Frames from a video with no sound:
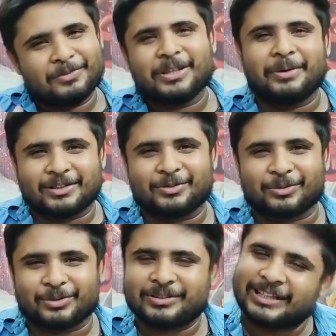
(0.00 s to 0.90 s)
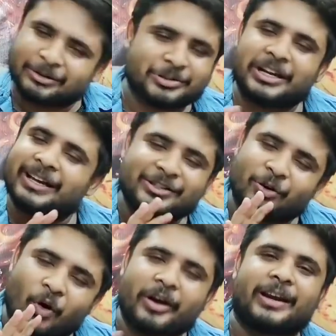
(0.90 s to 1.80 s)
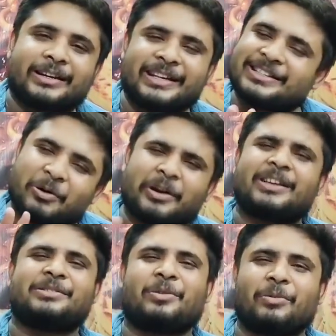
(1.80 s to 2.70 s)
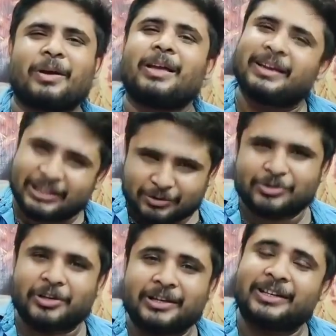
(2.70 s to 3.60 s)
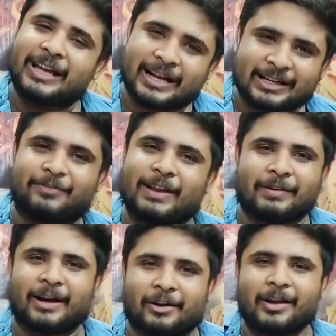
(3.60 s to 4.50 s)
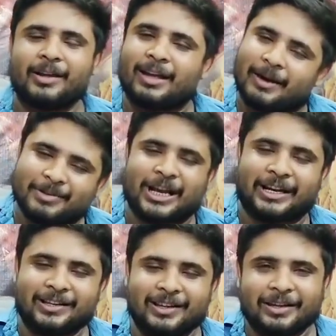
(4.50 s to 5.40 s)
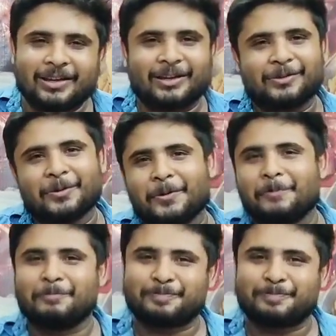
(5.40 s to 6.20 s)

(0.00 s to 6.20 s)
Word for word: বুঝতে পারছো তো তেতো ছাড়া কিছু হয় না টেস্ট হয় না সেরকম কিছু কিছু গ্রিন টি এক একটা ফ্লেভারের হয় আমি জানি কিন্তু